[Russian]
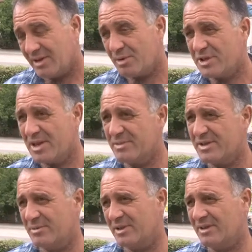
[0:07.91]
И
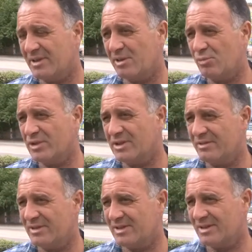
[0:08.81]
общаемся мы на
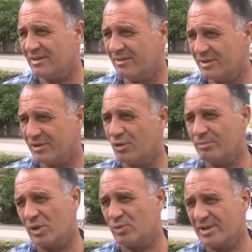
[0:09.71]
работе и везде, в
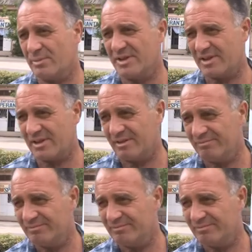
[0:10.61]
основном на русском языке.